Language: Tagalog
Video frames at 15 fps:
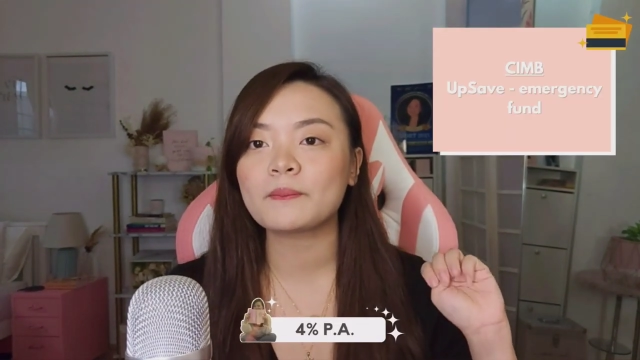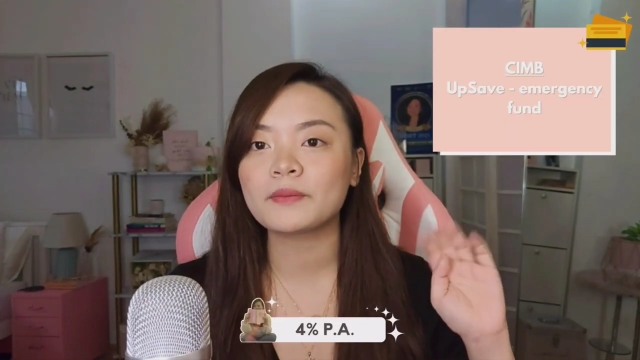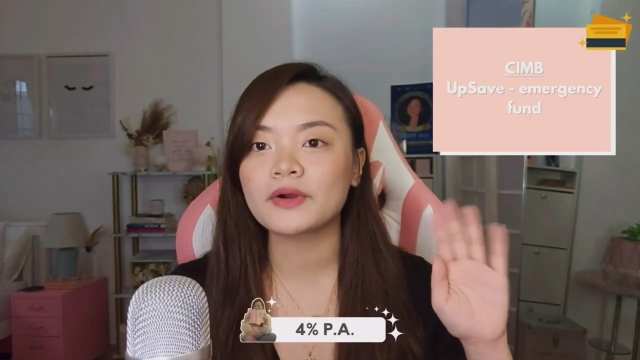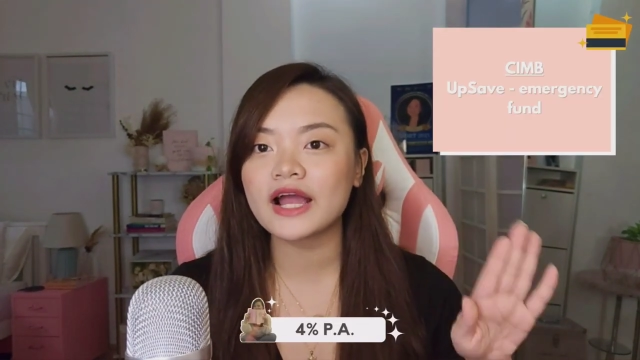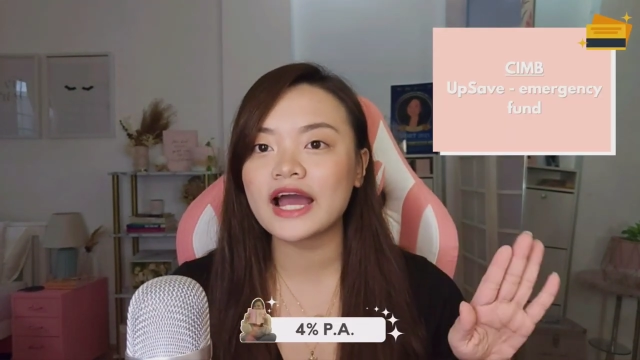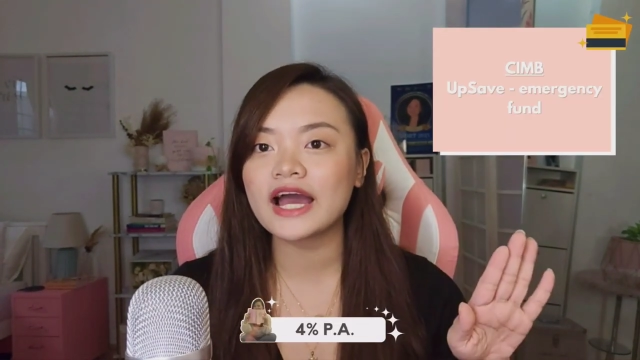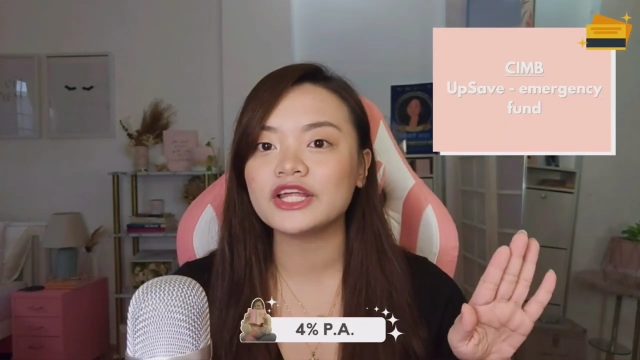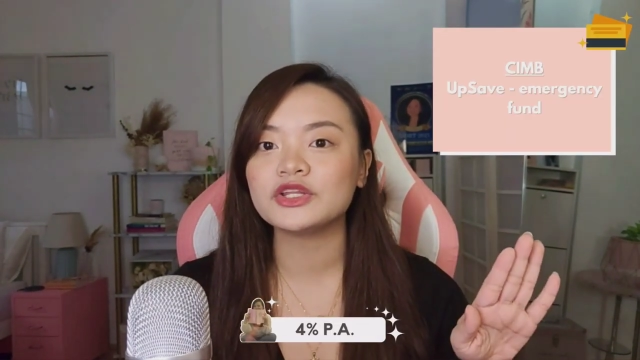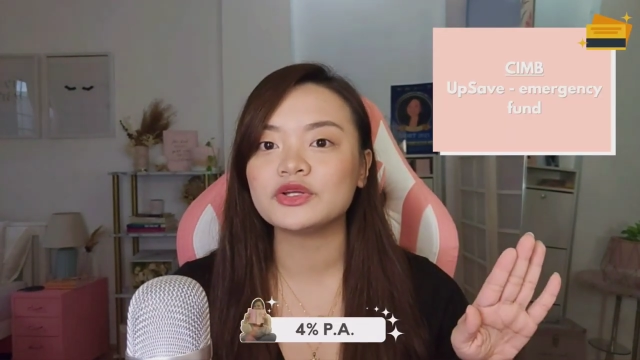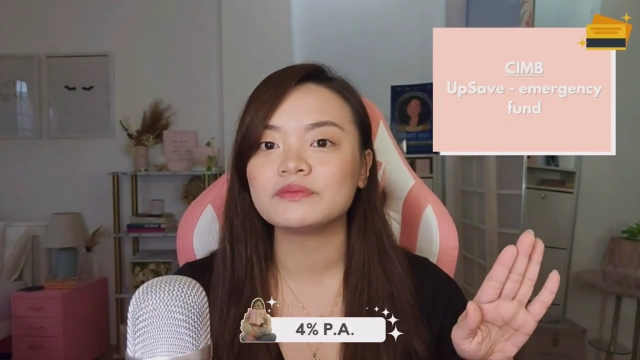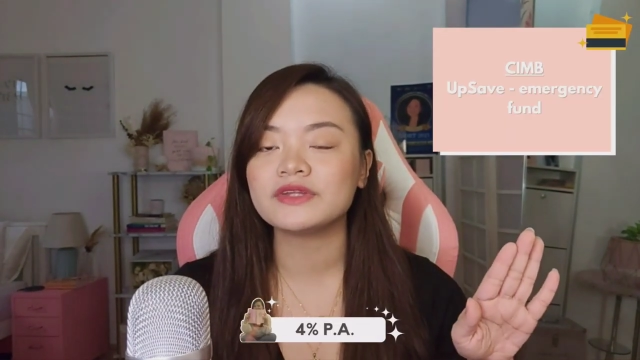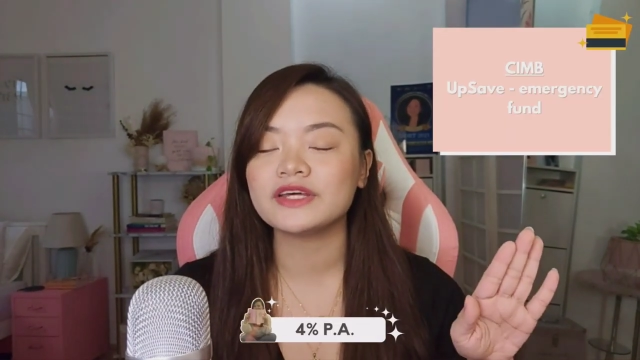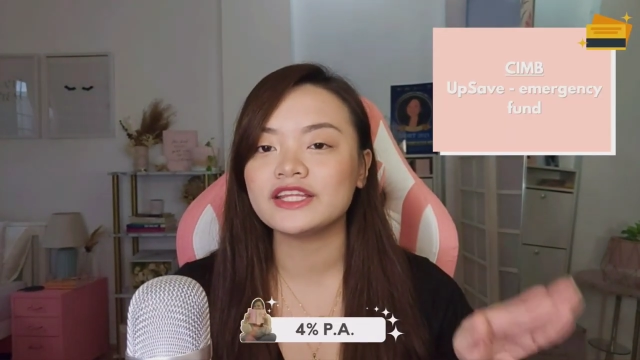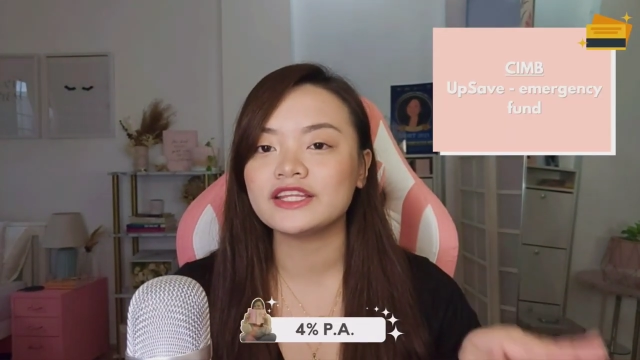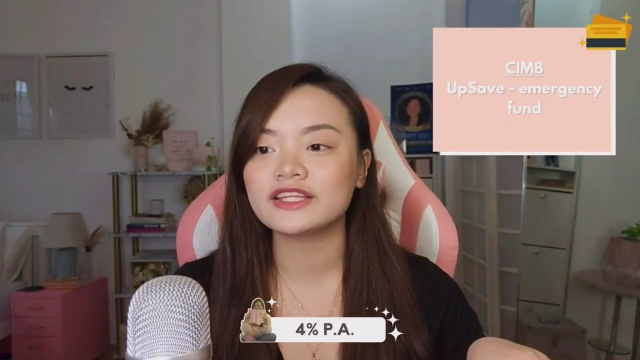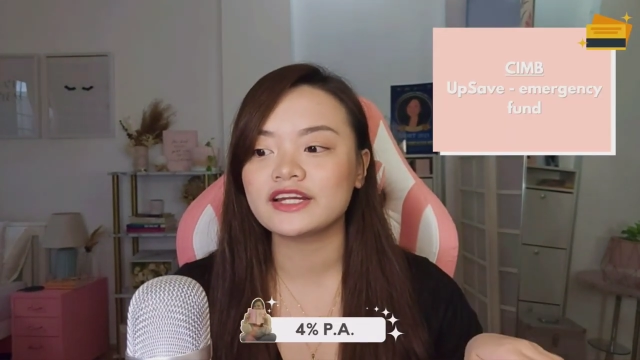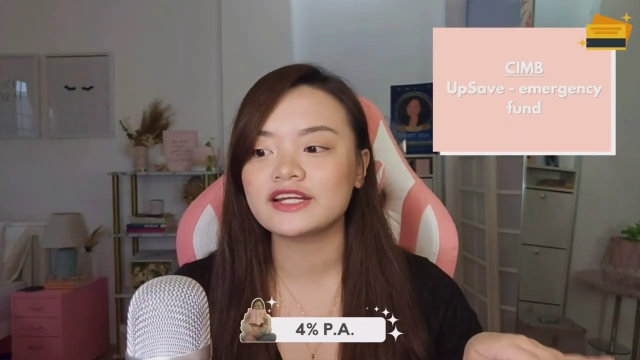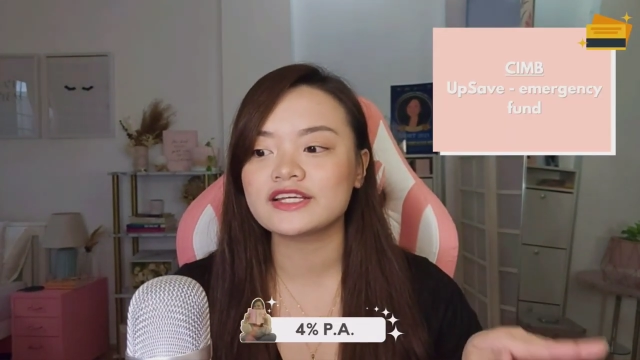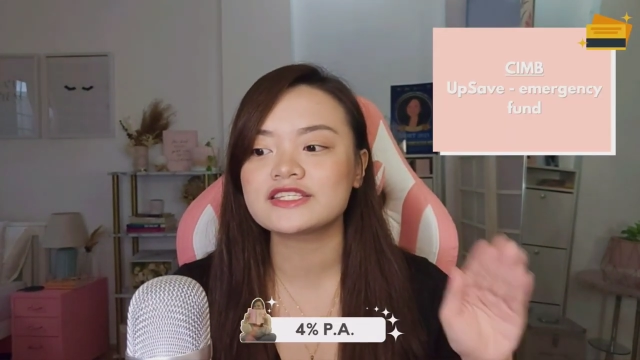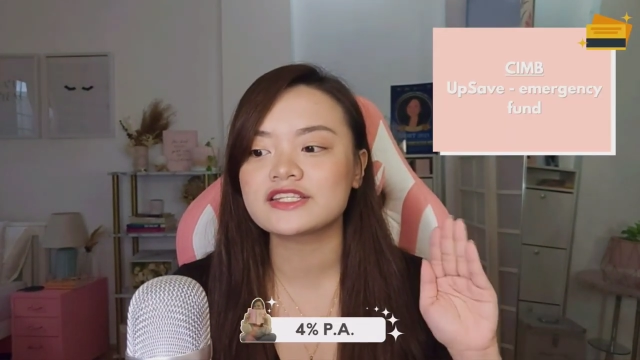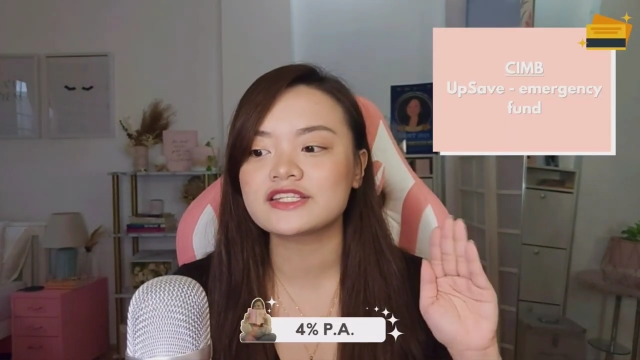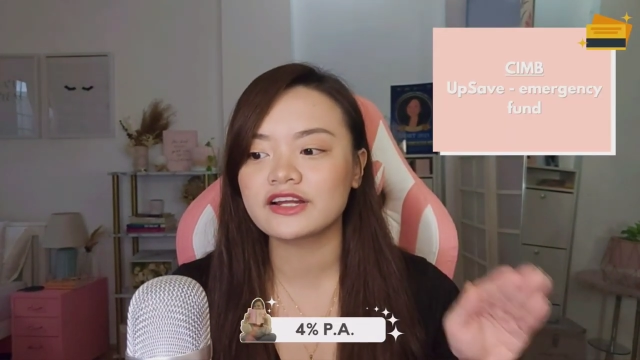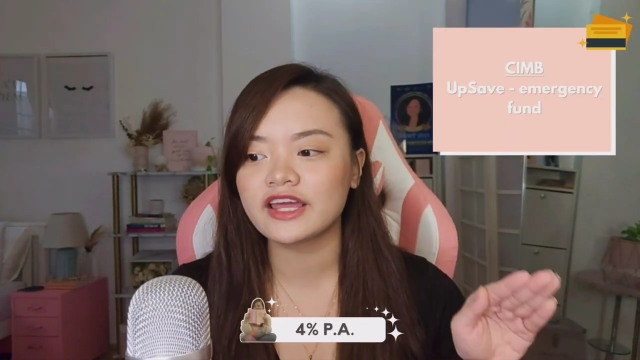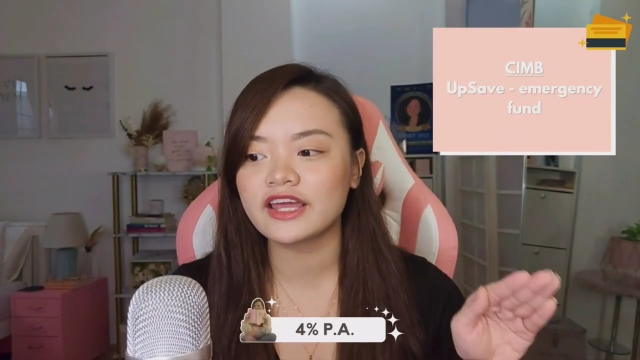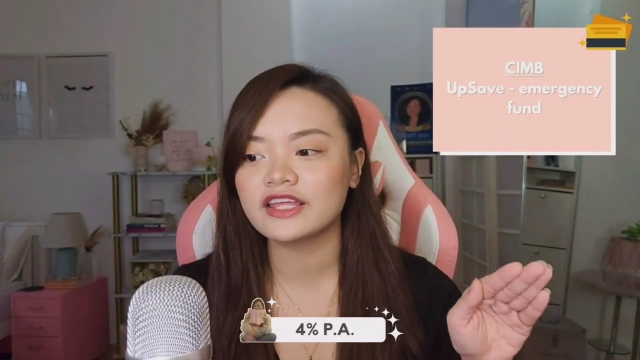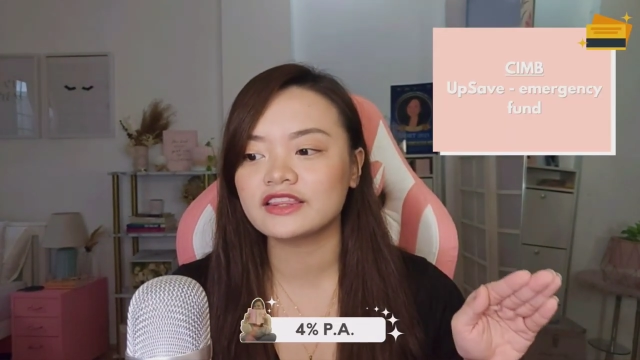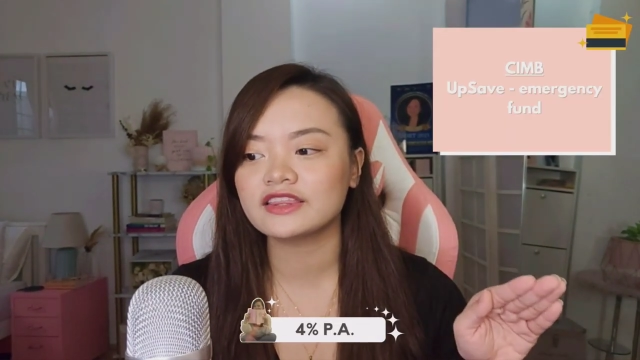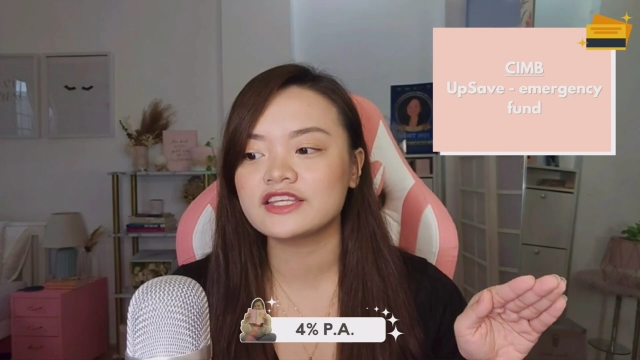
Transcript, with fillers: per annum na interest rate.